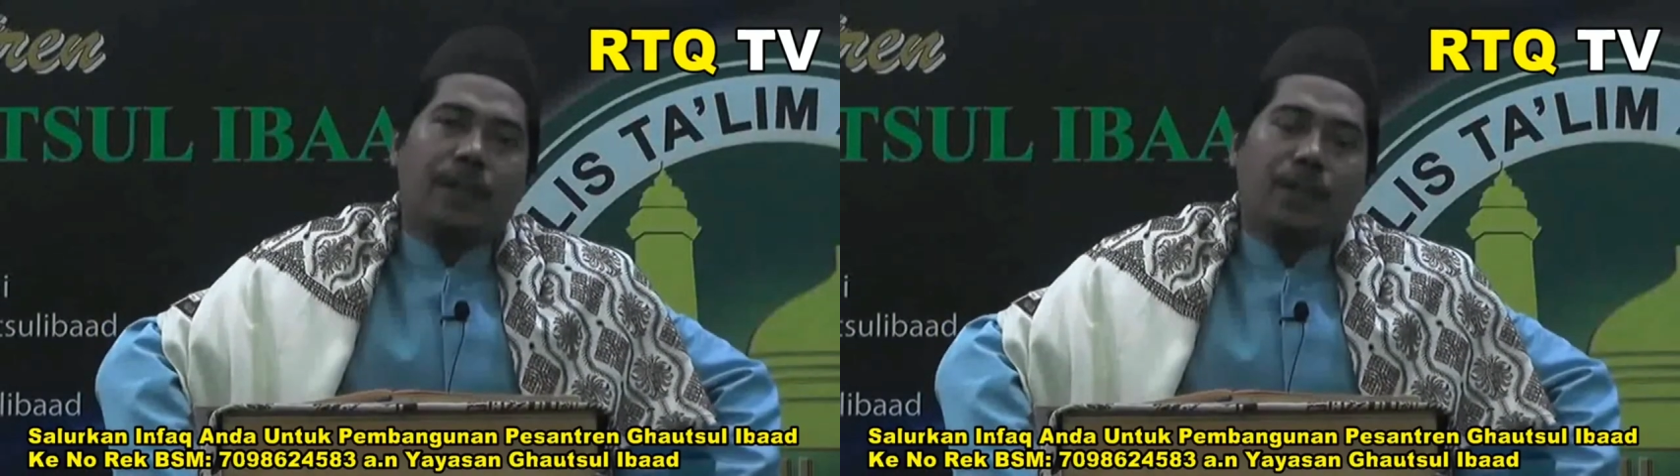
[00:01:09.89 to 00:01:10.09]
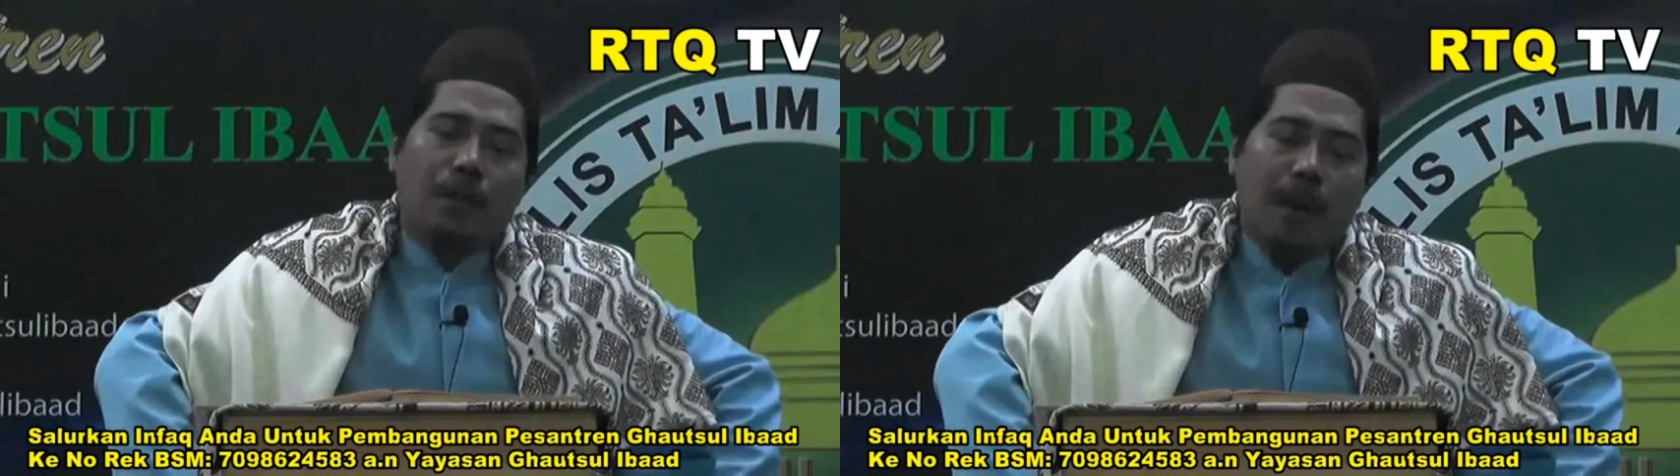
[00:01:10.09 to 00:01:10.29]

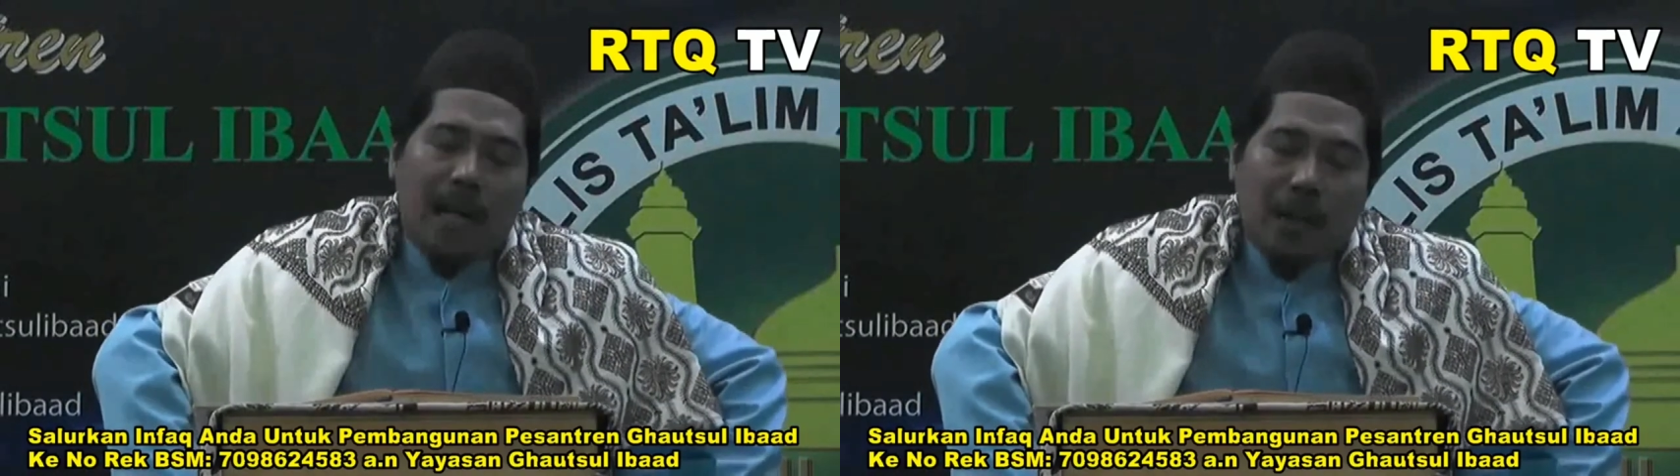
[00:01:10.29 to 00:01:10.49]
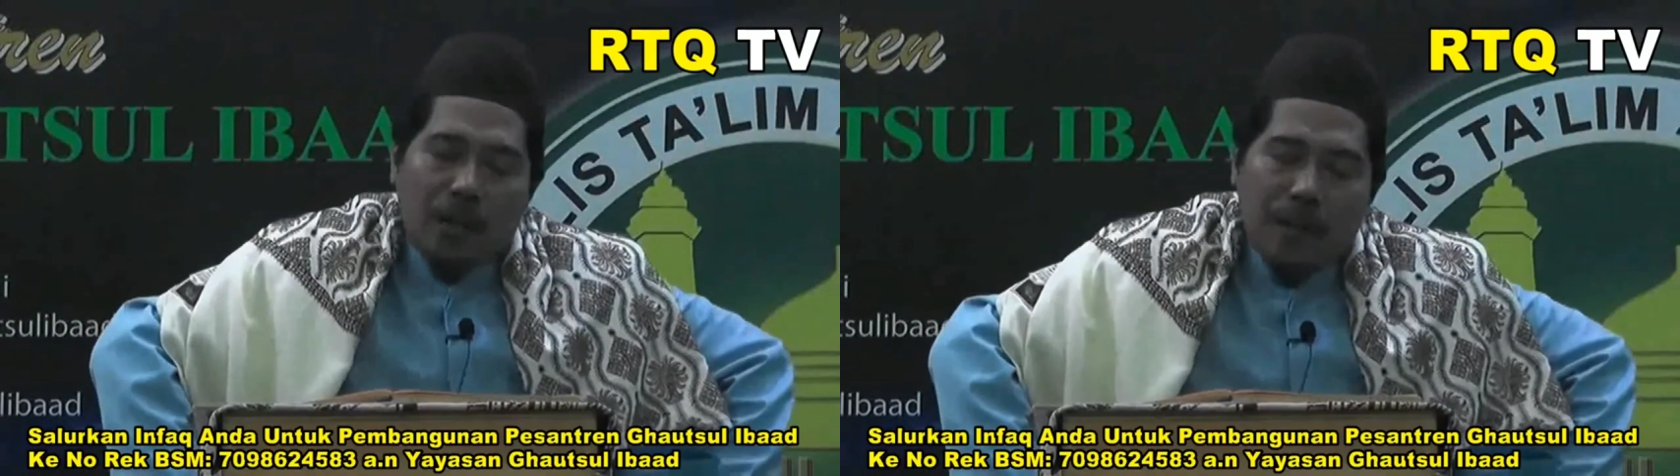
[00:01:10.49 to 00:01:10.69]

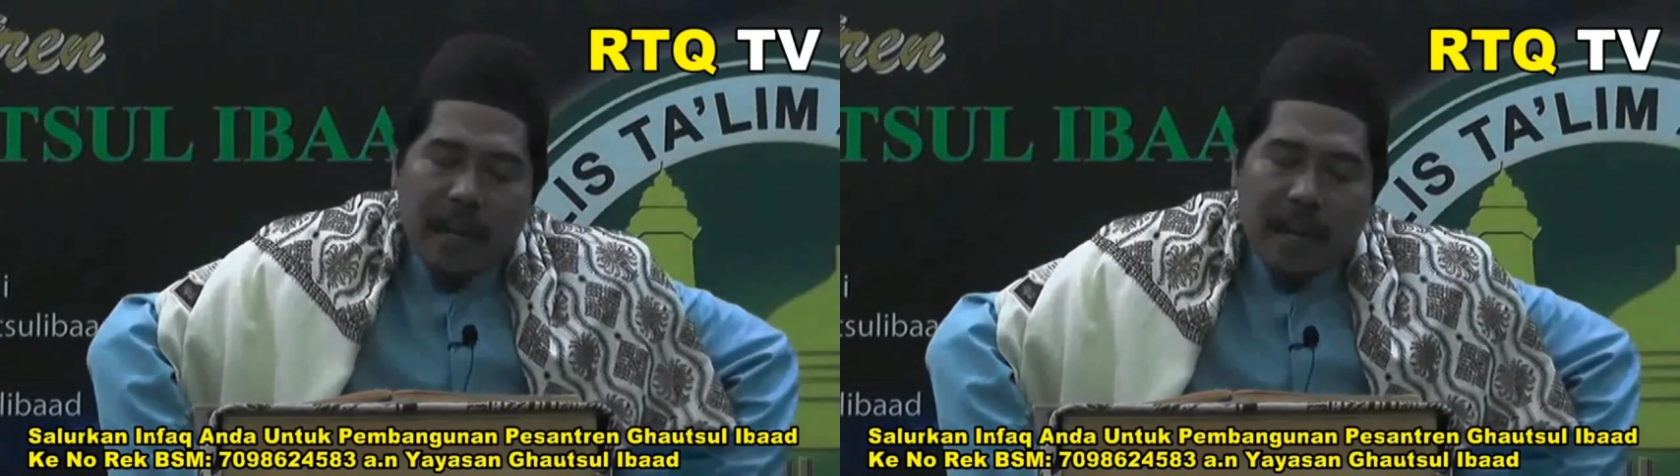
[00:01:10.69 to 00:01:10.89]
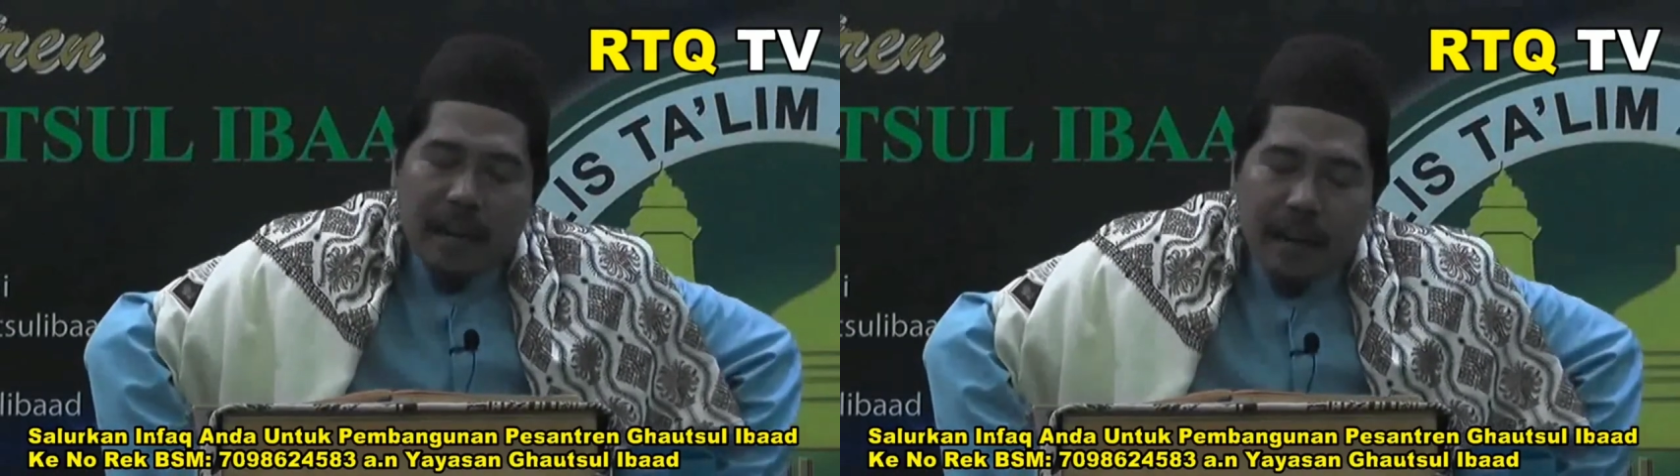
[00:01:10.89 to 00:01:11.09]
Subhan
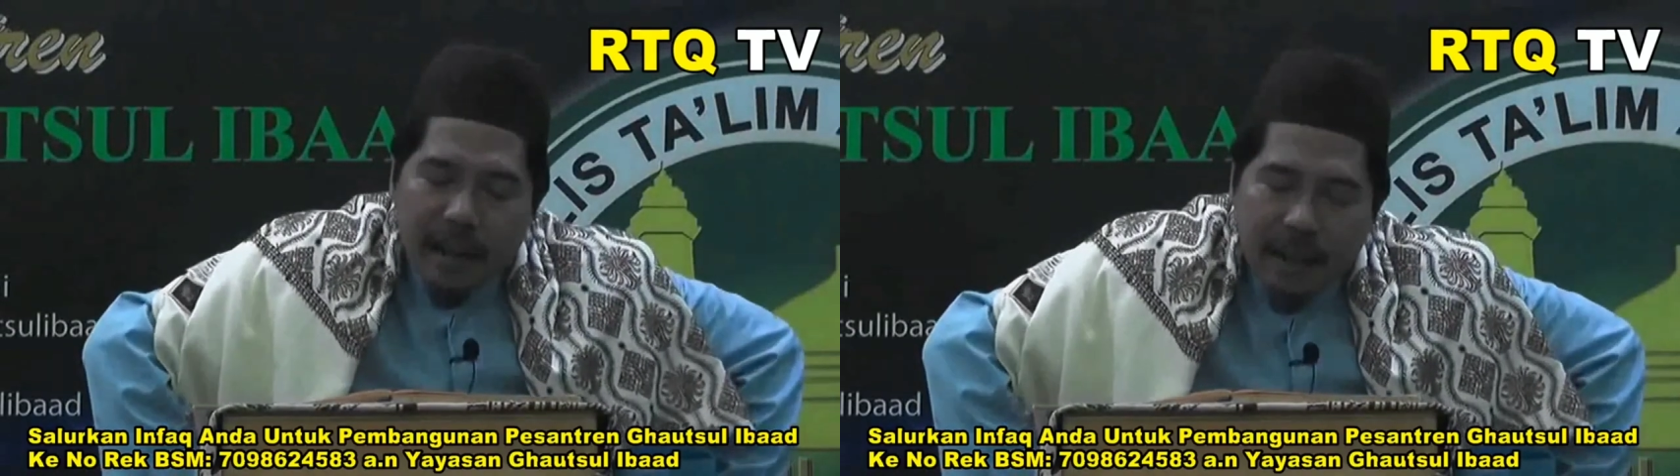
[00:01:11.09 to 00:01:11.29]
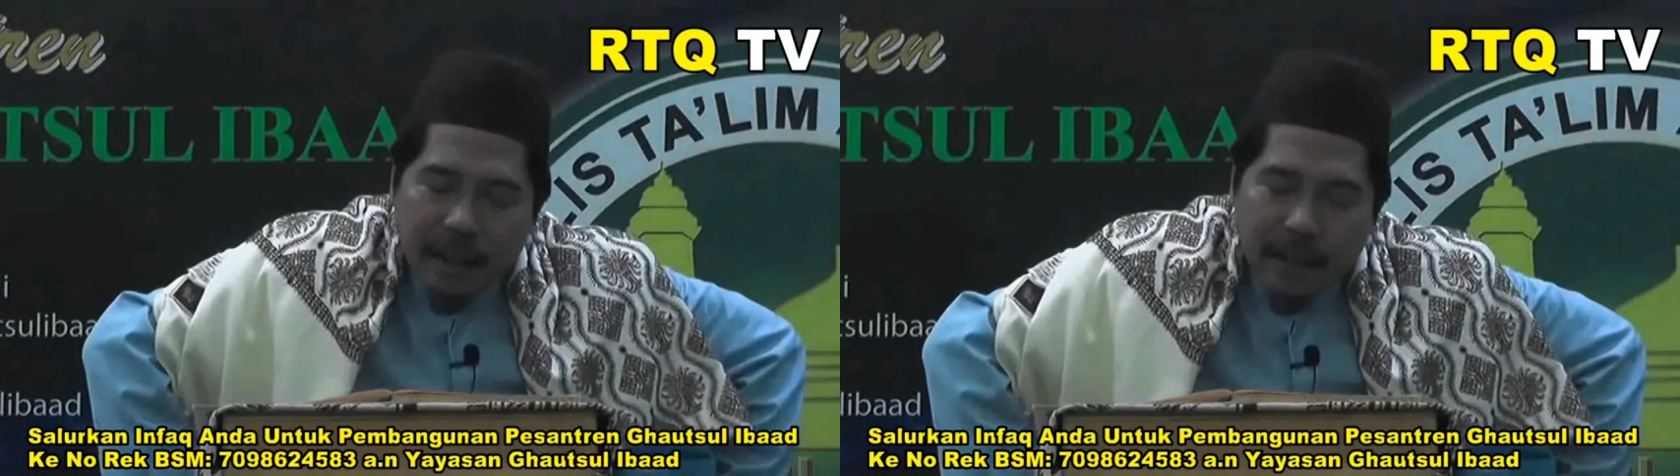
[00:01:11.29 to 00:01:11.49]
rabbil a'la